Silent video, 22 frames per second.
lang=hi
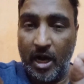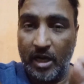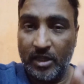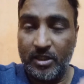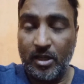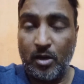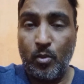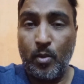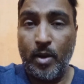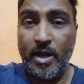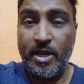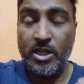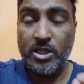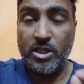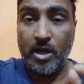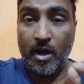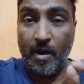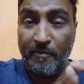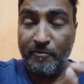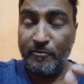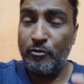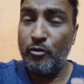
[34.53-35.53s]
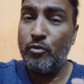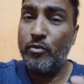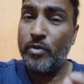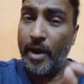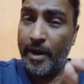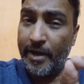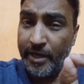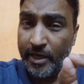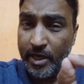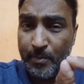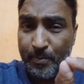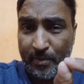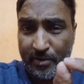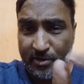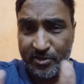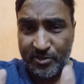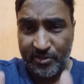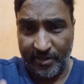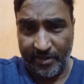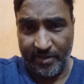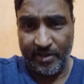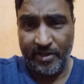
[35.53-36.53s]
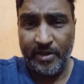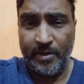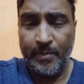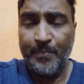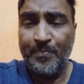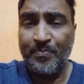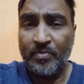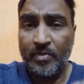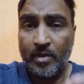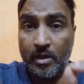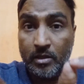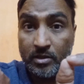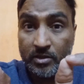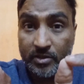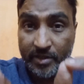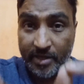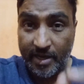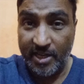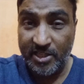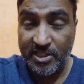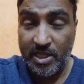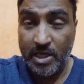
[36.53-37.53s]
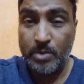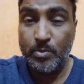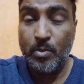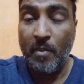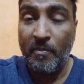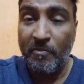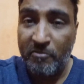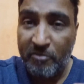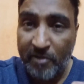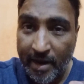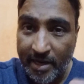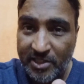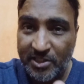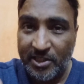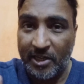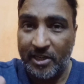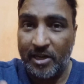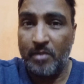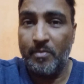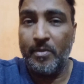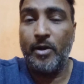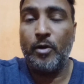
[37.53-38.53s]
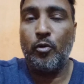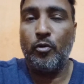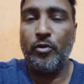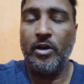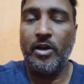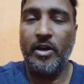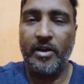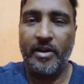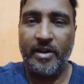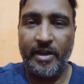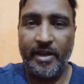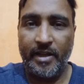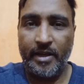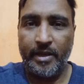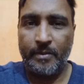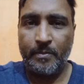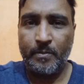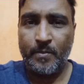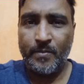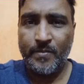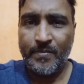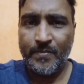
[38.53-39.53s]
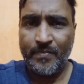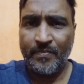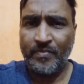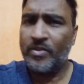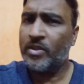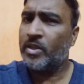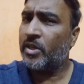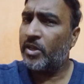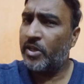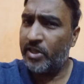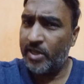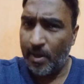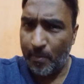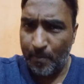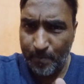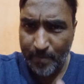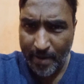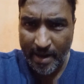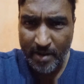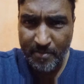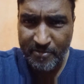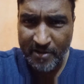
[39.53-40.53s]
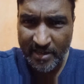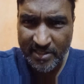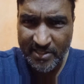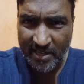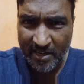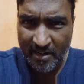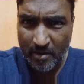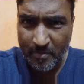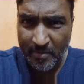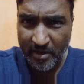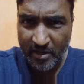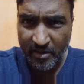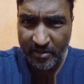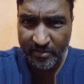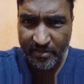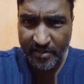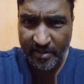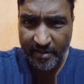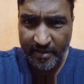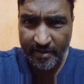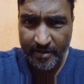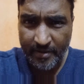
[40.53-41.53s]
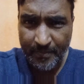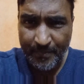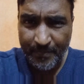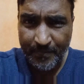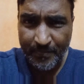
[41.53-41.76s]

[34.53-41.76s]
अदरवाइज अप टू नाइन्टी परसेंट केसेज में फेक सेटलमेंट होने लग गए हैं क्या बैंक फेक सेटलमेंट करता है